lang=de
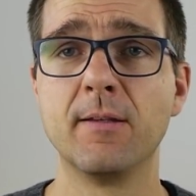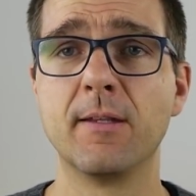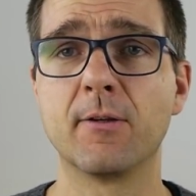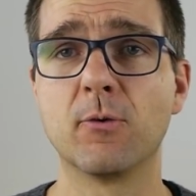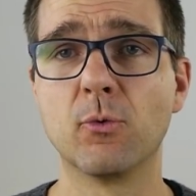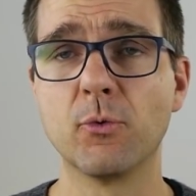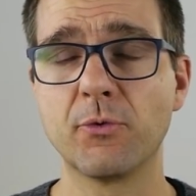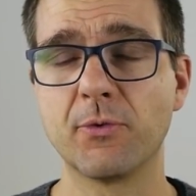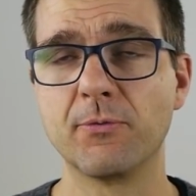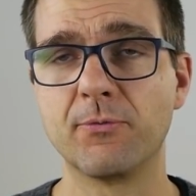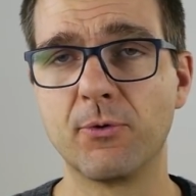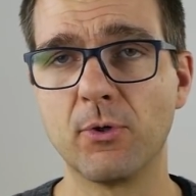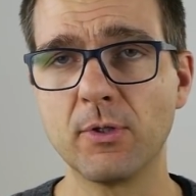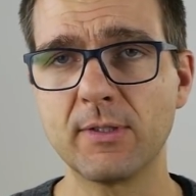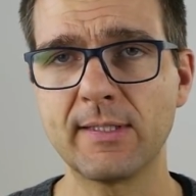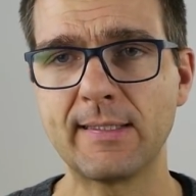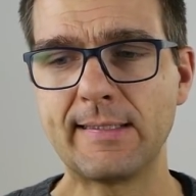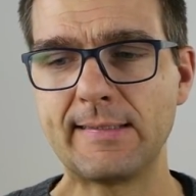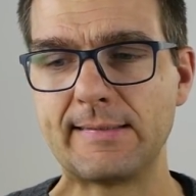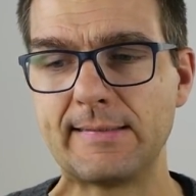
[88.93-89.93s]
Der große
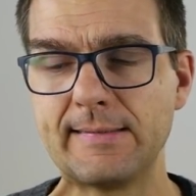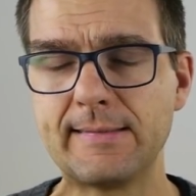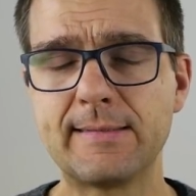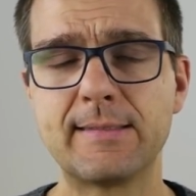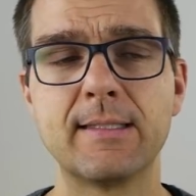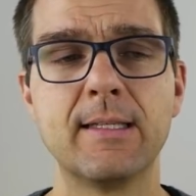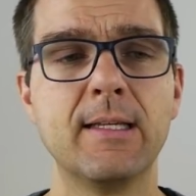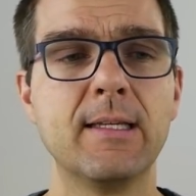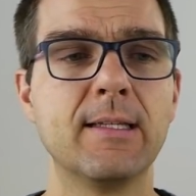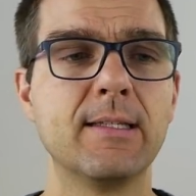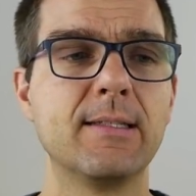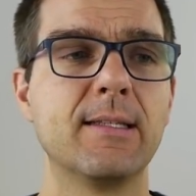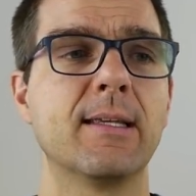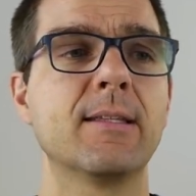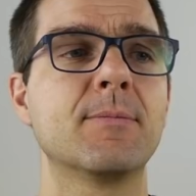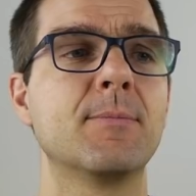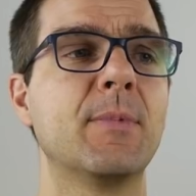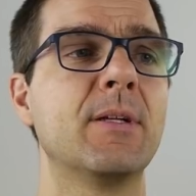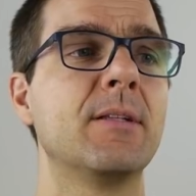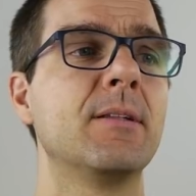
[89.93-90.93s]
Vorteil ist,
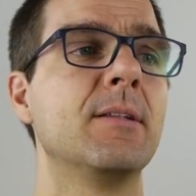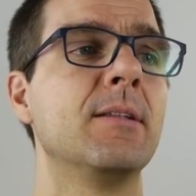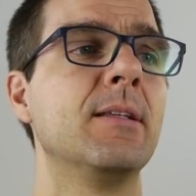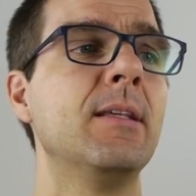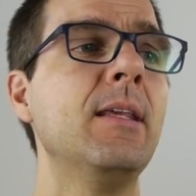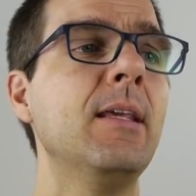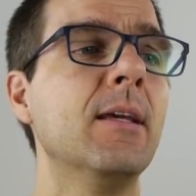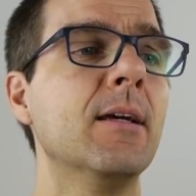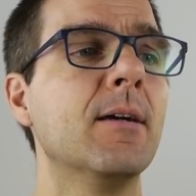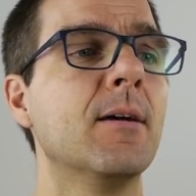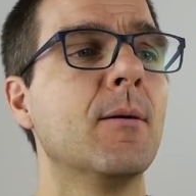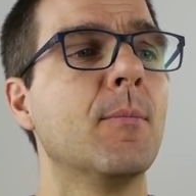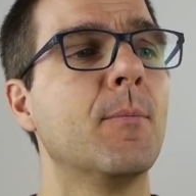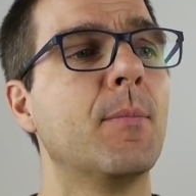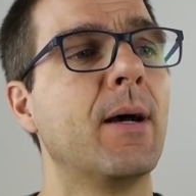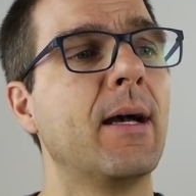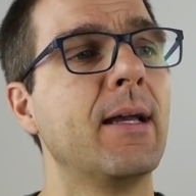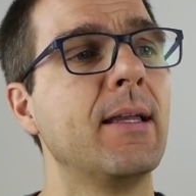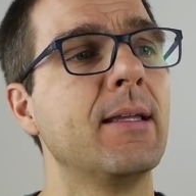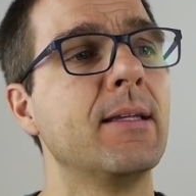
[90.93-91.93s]
dass man hier
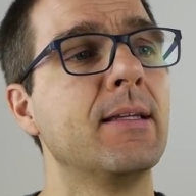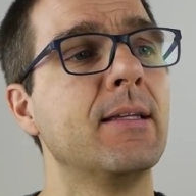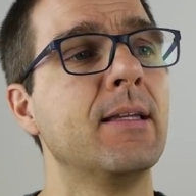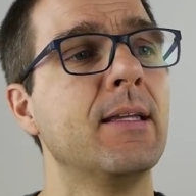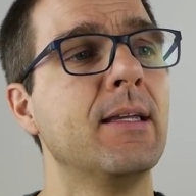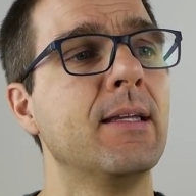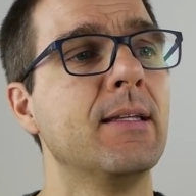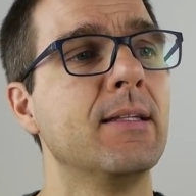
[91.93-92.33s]
bei,